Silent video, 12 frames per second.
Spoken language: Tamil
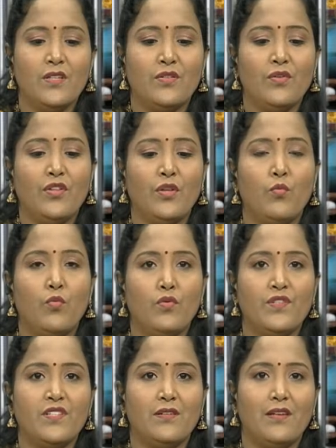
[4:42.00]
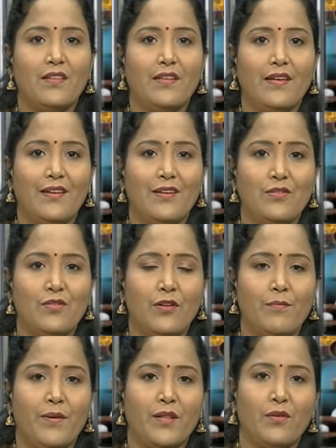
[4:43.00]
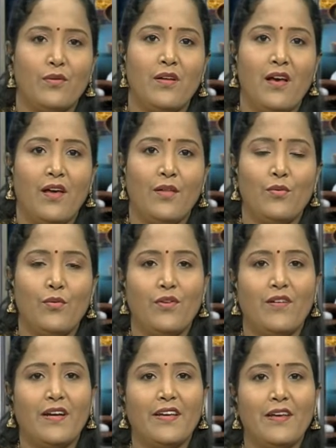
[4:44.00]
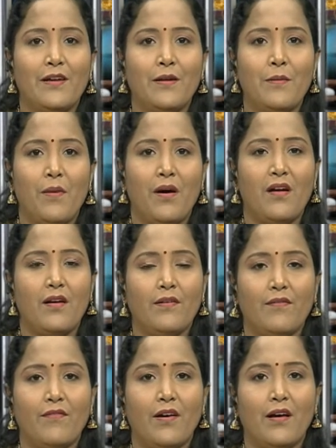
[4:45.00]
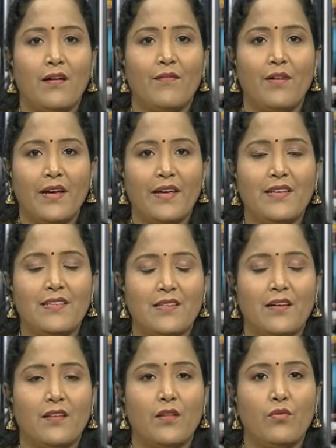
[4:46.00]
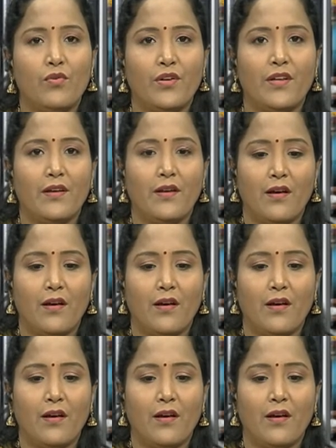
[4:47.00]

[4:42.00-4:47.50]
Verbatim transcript: ஸோ இந்த மூஸ்ன்றது என்னன்னு சொல்லி பார்த்தோன்னா அது ஒரு வகையான மான் வ வகையை சார்ந்த ஒரு